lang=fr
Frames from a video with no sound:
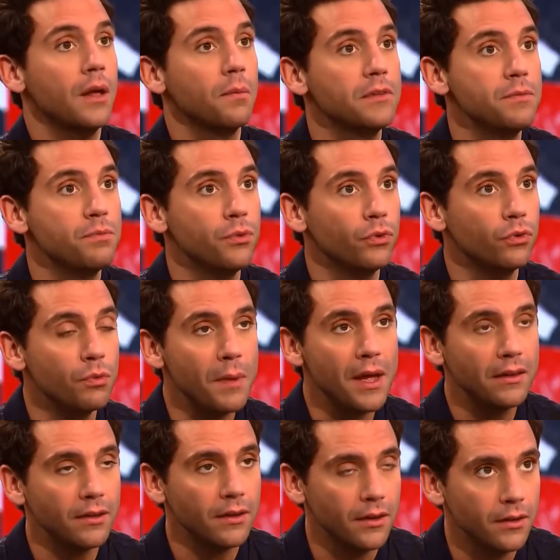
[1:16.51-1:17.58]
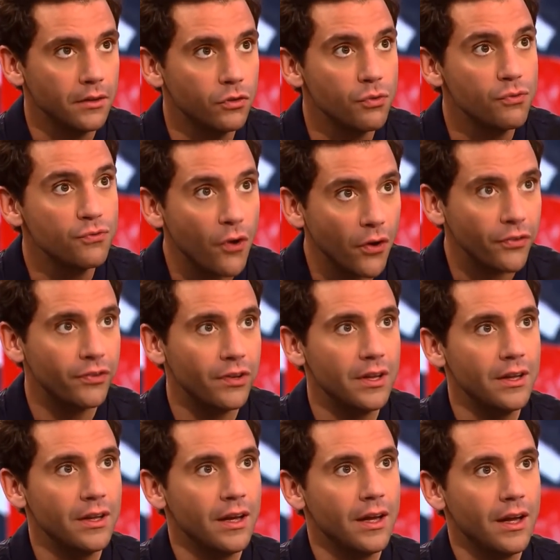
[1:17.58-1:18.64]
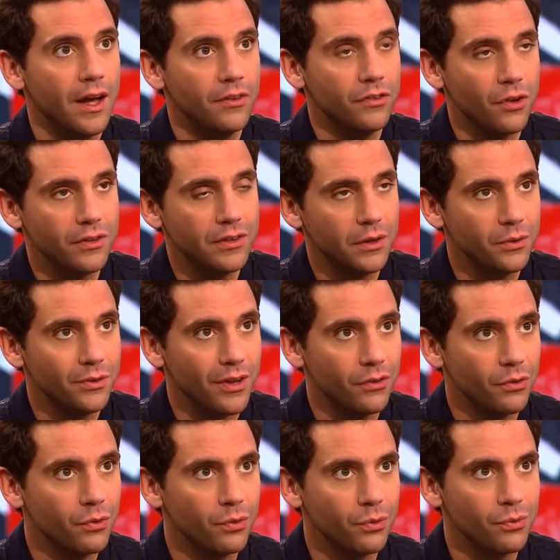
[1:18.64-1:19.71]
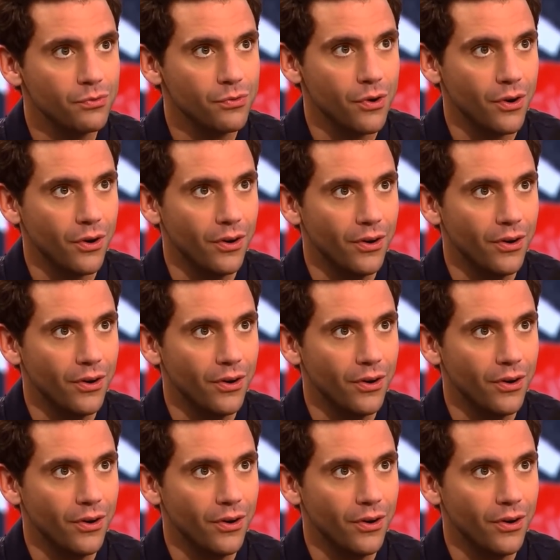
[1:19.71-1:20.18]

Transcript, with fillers: un petit peu, te mettre, te forcer à sortir de ta zone de confort.